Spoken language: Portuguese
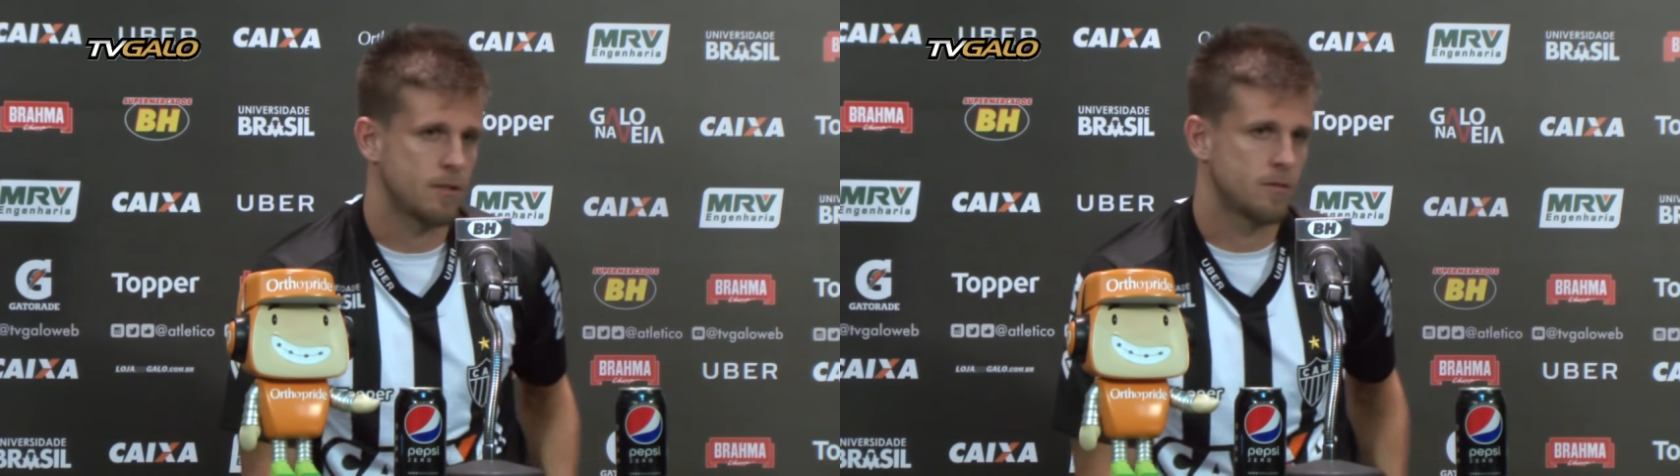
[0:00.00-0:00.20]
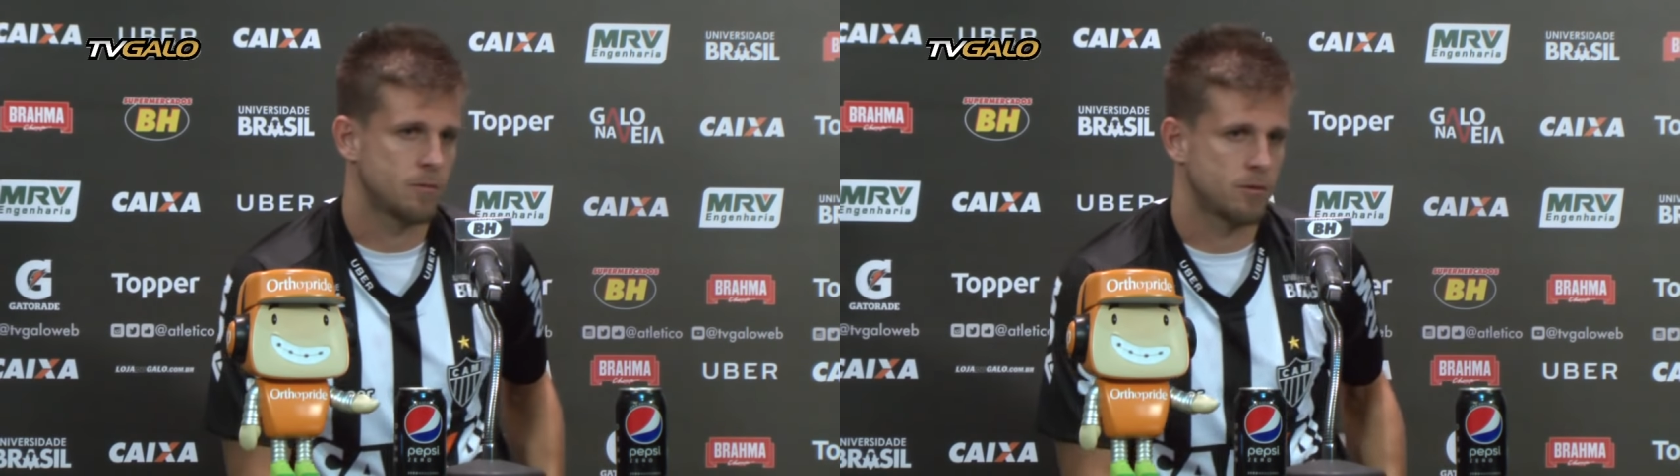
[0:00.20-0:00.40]
à
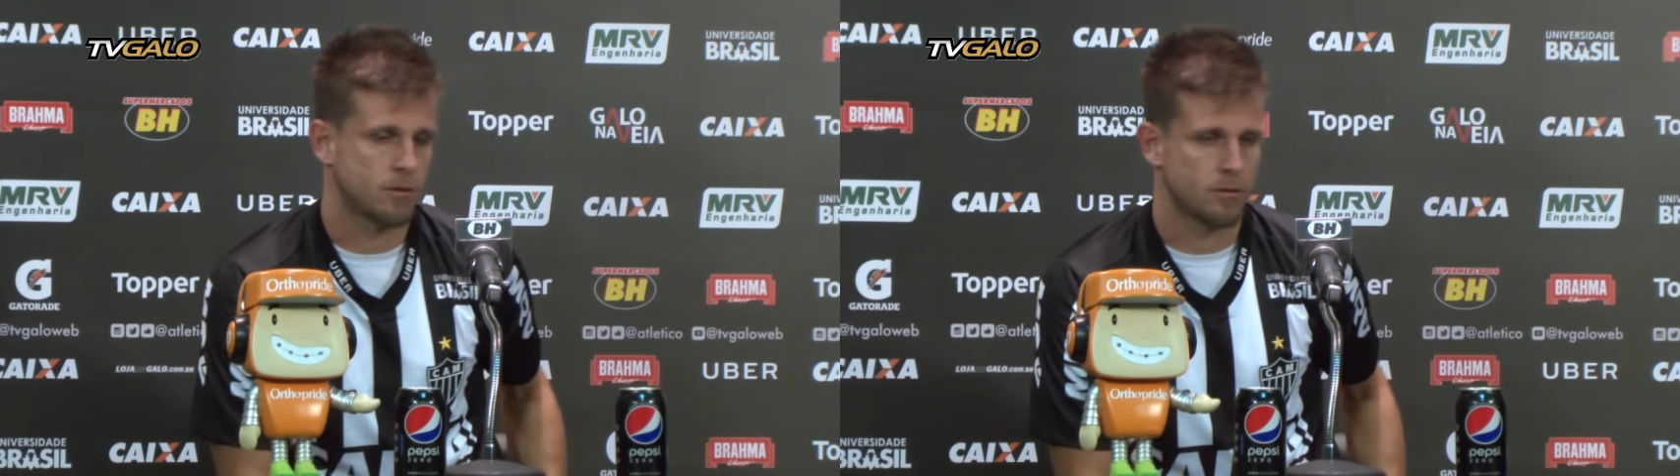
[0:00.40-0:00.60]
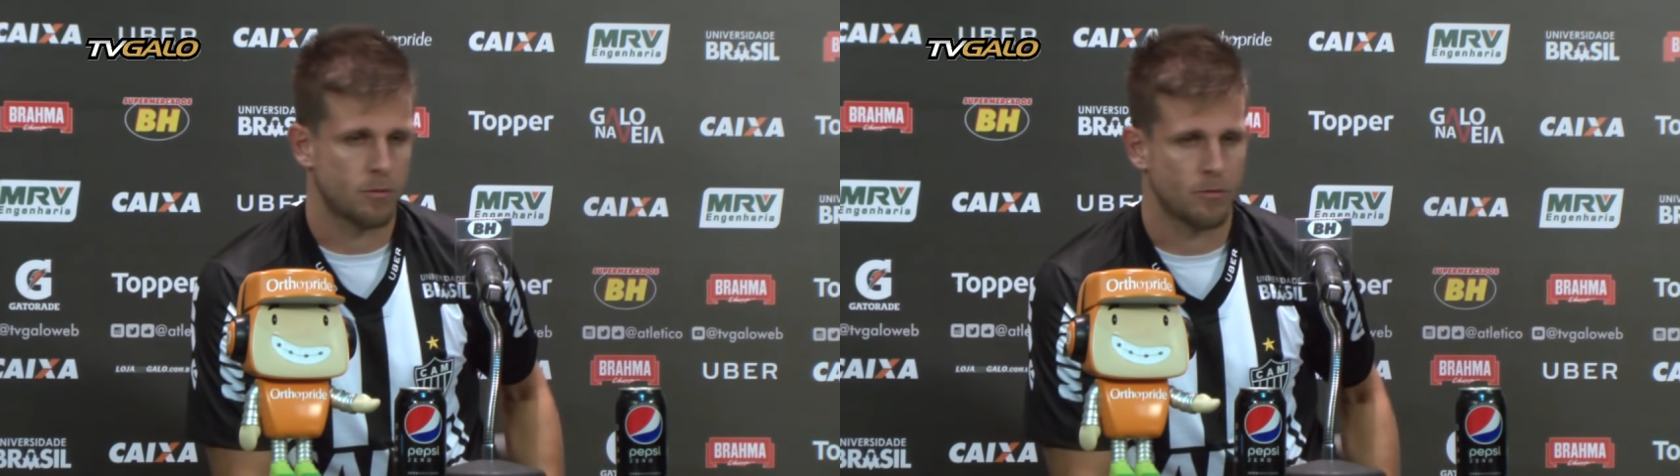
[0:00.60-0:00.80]

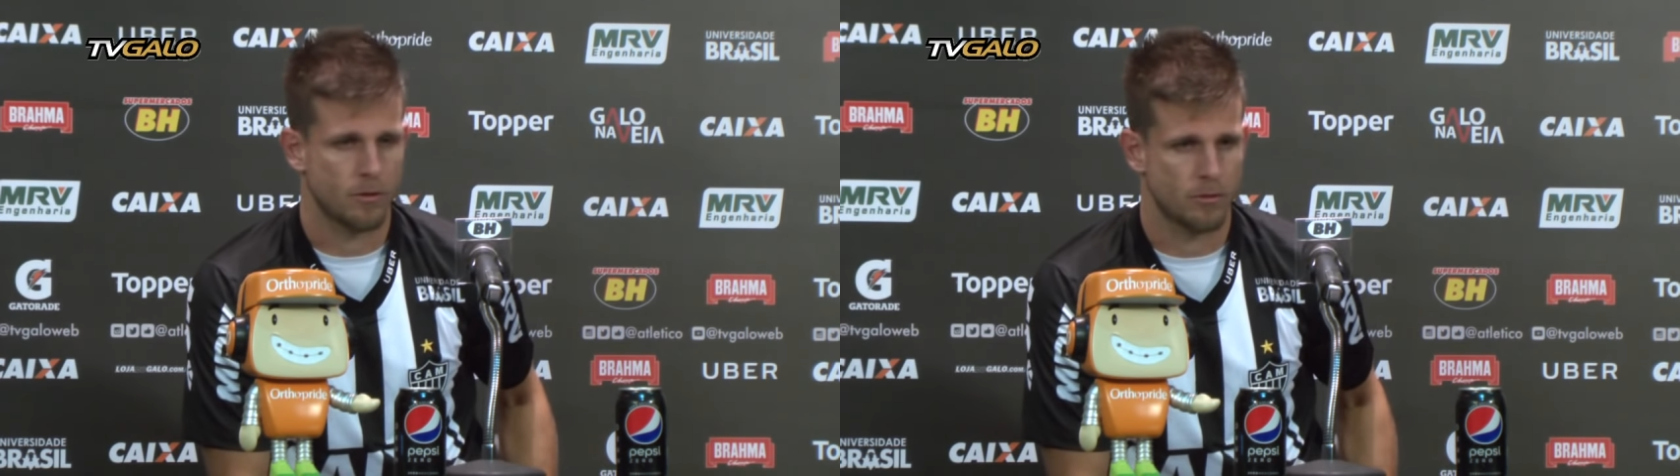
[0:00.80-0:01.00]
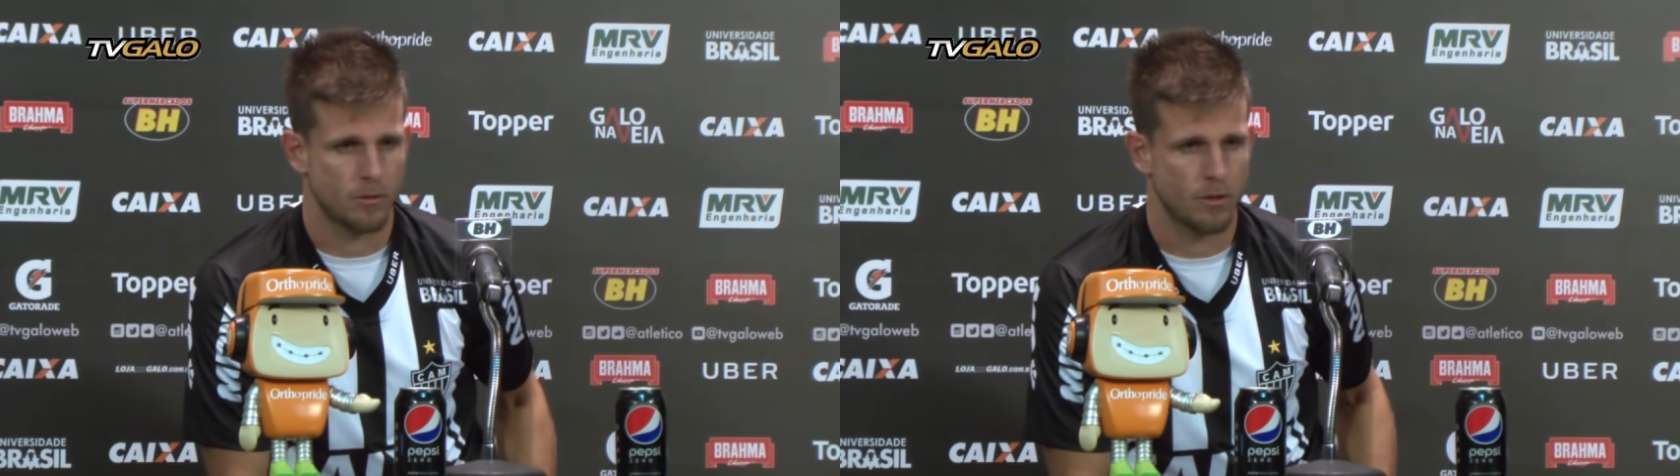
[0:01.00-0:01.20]
disposição do
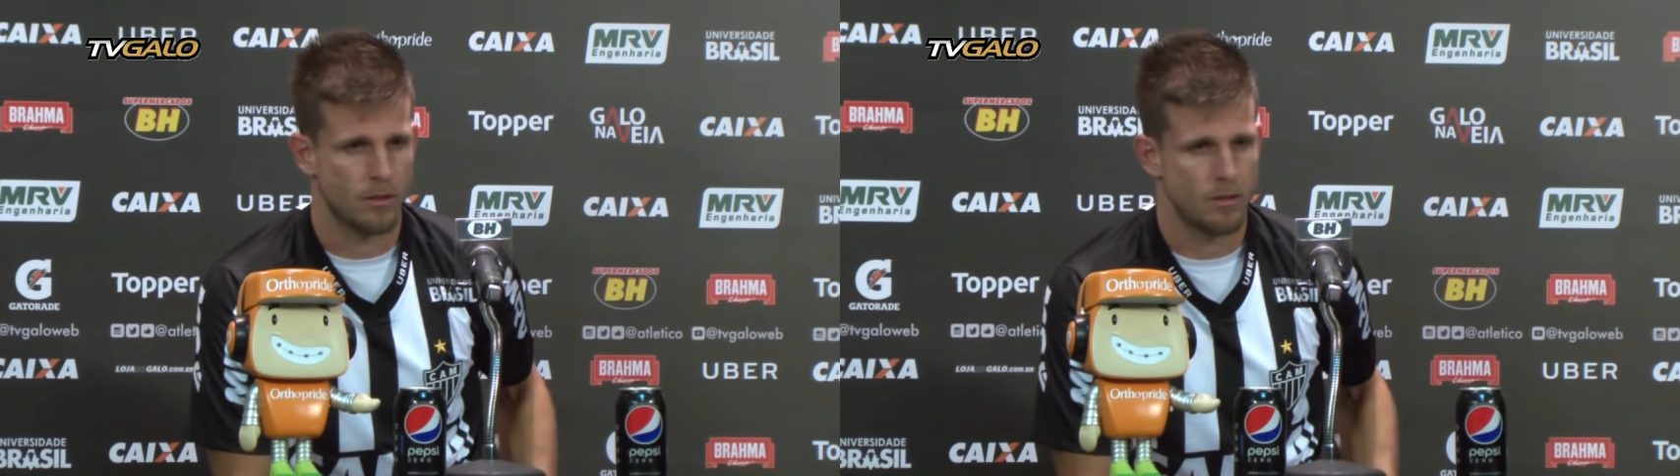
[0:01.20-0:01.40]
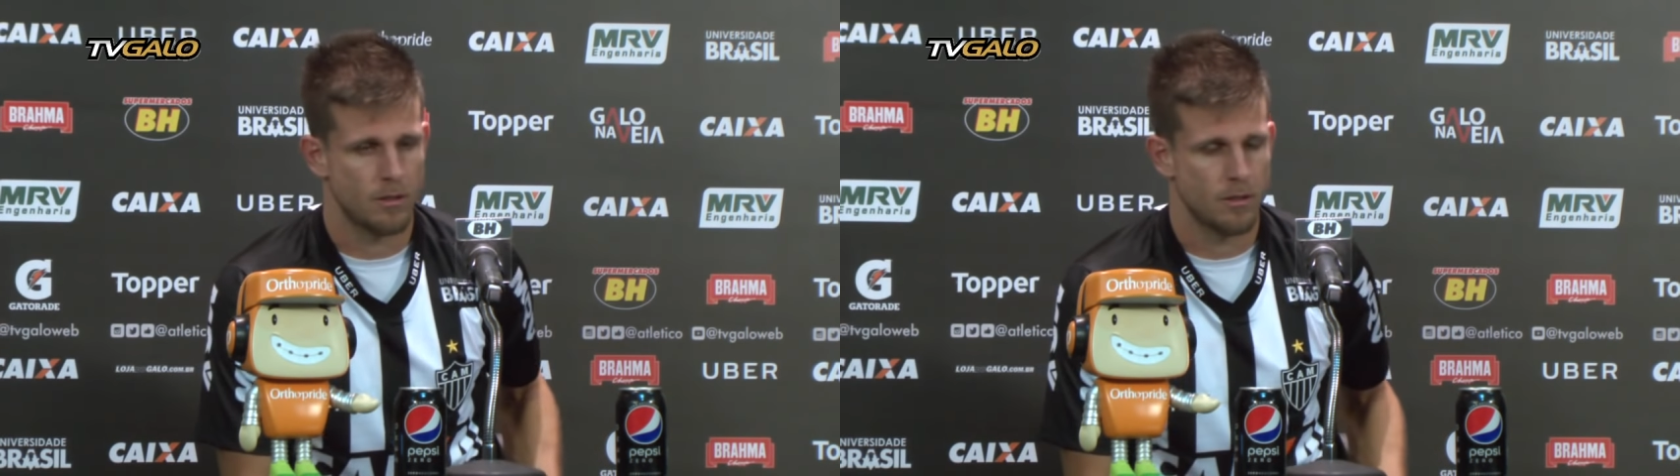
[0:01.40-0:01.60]
professor aí.